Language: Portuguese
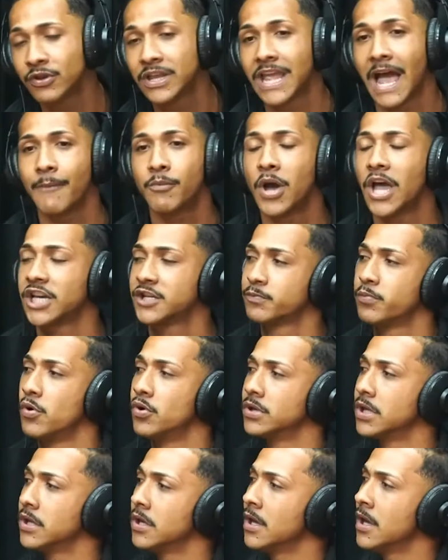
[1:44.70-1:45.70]
Aí o diabo
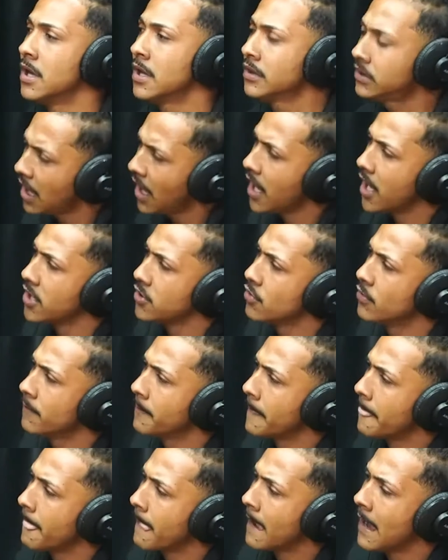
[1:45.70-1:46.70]
responde:
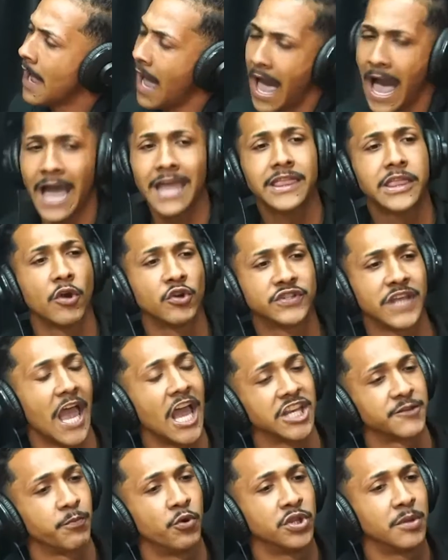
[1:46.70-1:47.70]
Tenho. Aí
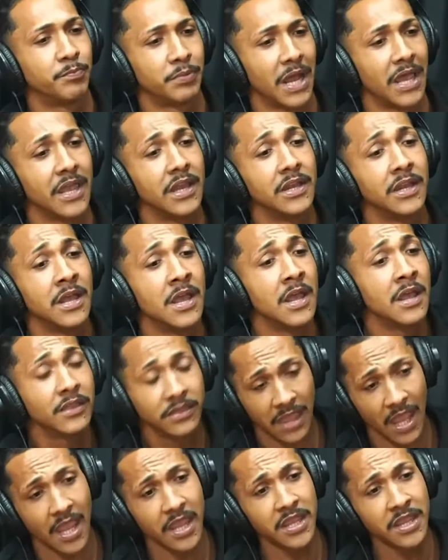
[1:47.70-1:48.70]
Deus responde para
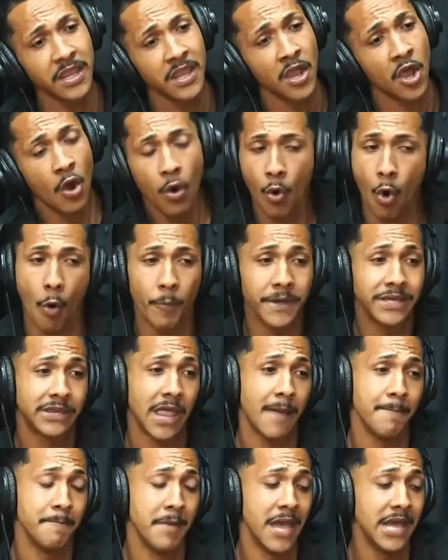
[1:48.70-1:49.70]
ele: Tem.
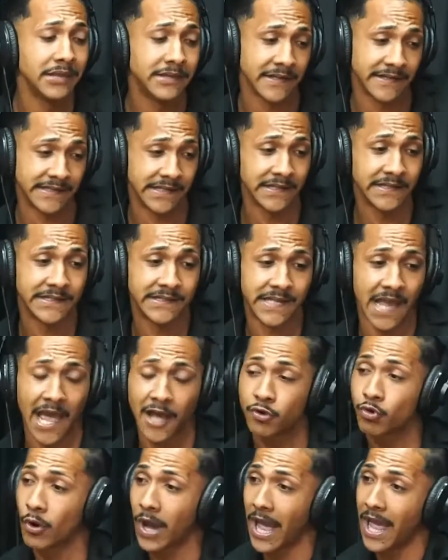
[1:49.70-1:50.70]
Homem temente,
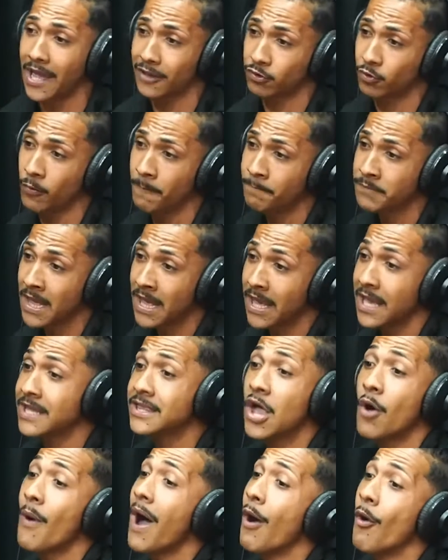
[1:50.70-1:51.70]
sincero, reto,
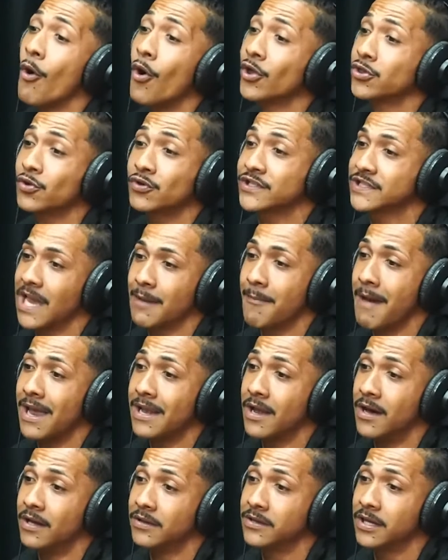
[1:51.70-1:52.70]
e não há outro
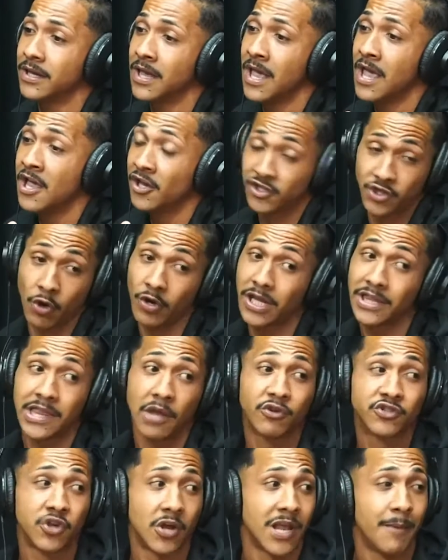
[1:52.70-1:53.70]
semelhante.
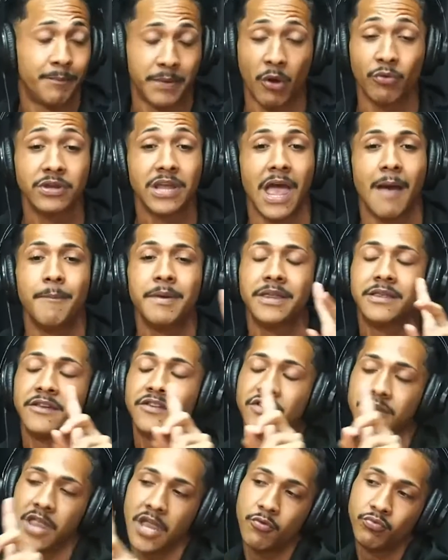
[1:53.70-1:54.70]
Só que Deus olha para o
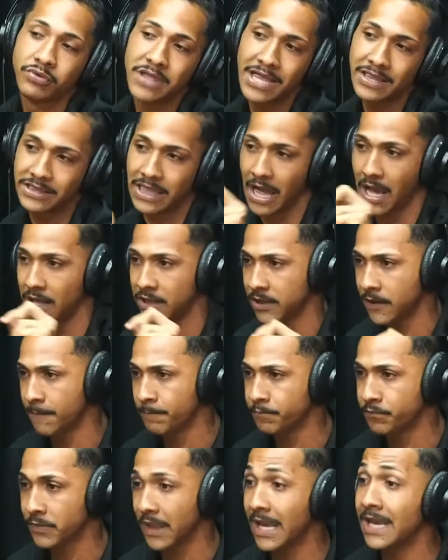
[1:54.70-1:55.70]
diabo e diz: Tem um
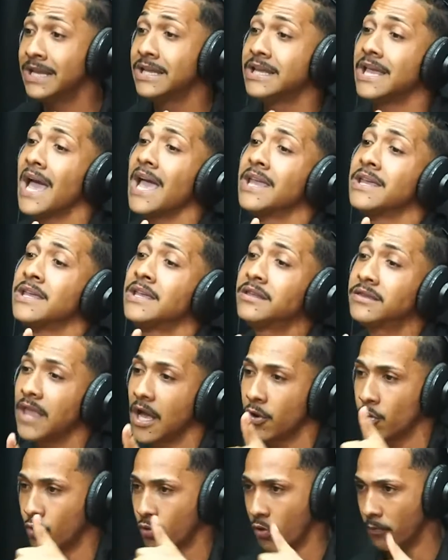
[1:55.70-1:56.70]
detalhe. Ele é
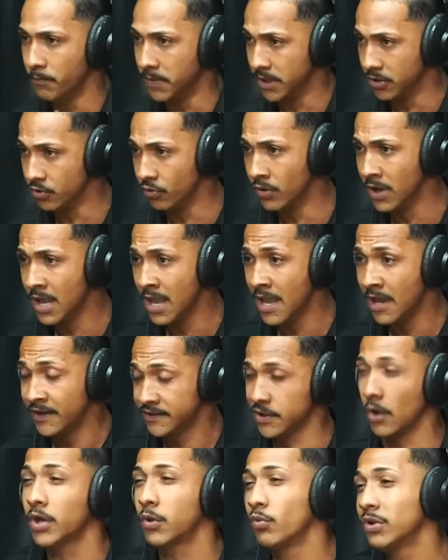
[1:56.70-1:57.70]
íntegro comigo.
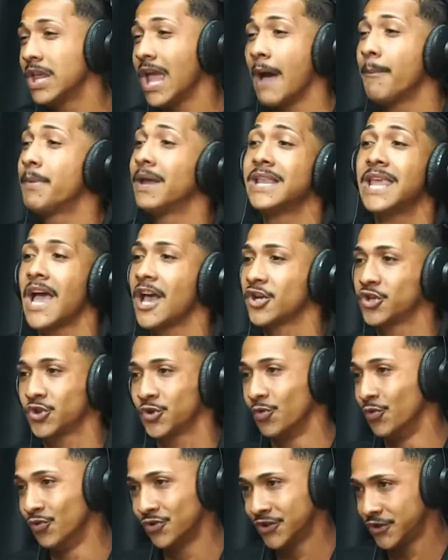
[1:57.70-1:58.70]
Só que o diabo ele
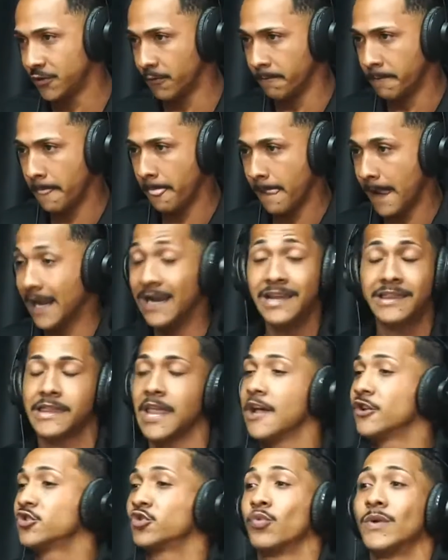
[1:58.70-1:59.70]
é astúcio.
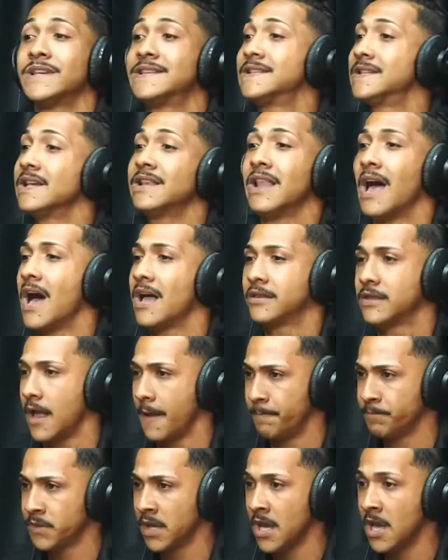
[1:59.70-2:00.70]
Ele tem a sua
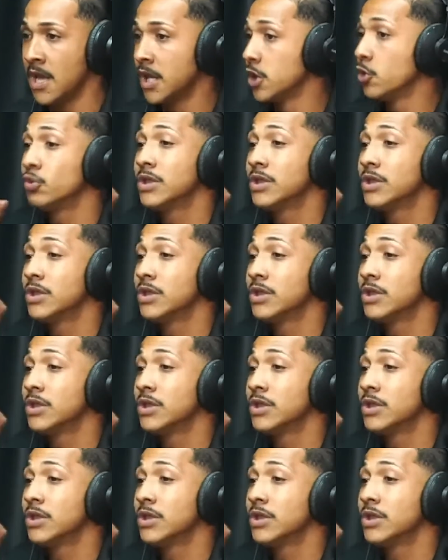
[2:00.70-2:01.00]
cilada.